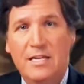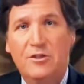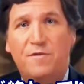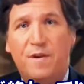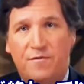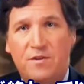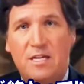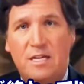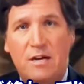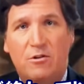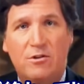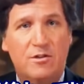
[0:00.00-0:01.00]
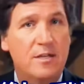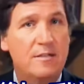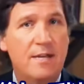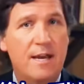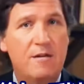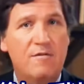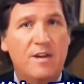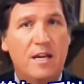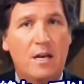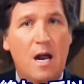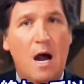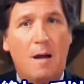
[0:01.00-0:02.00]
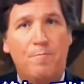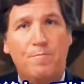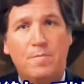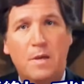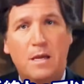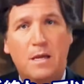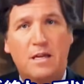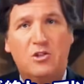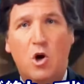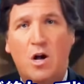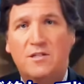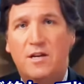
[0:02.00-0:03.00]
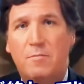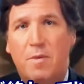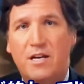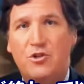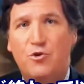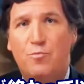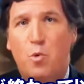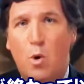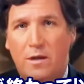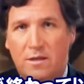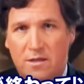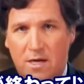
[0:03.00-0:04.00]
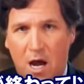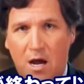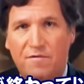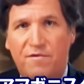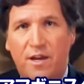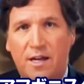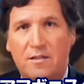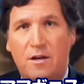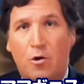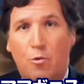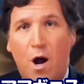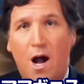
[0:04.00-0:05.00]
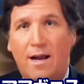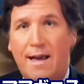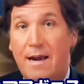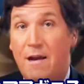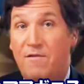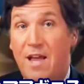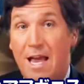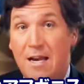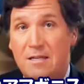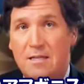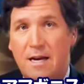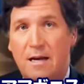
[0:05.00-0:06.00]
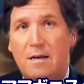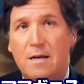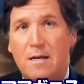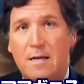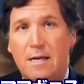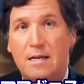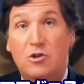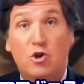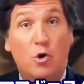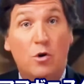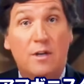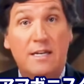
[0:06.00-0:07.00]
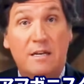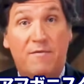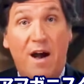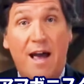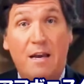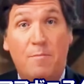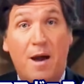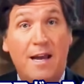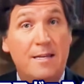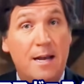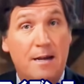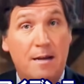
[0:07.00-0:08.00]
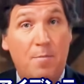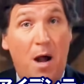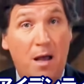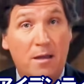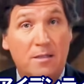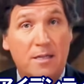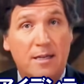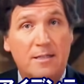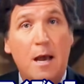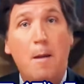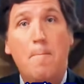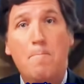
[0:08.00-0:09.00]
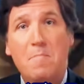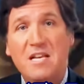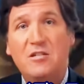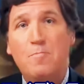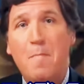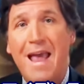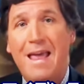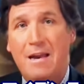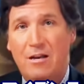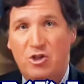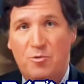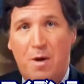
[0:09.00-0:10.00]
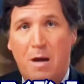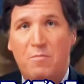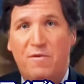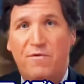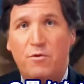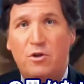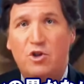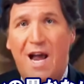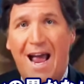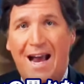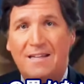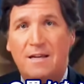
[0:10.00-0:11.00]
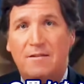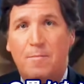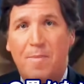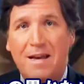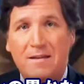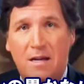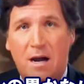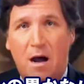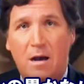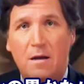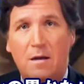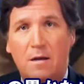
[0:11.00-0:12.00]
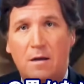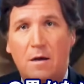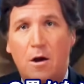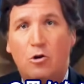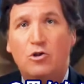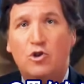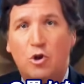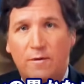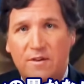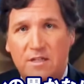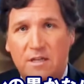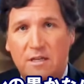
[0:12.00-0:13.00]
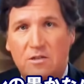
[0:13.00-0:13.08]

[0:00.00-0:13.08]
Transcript: ベトナムが終わって以来、少なくとも50年間は弱体化している。イラクとアフガニスタンにおける2つの無意味な紛争に疲弊し、内部はアイデンティティ政治によって分裂し、ペンタゴンの愚かなハッカーたちによって管理されている。